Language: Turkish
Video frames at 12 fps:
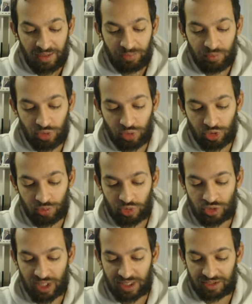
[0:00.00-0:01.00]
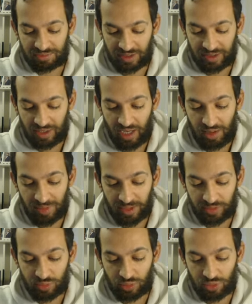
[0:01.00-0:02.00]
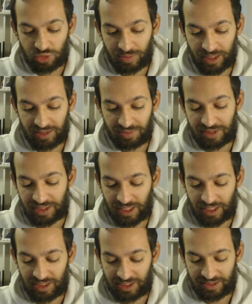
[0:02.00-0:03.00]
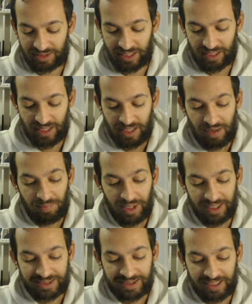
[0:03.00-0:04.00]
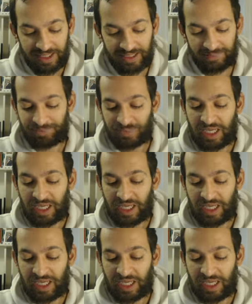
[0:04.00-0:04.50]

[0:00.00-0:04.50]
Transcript: Müdürümüzü atmayı aman unutmayalım. Kraliyeti de paslayalım.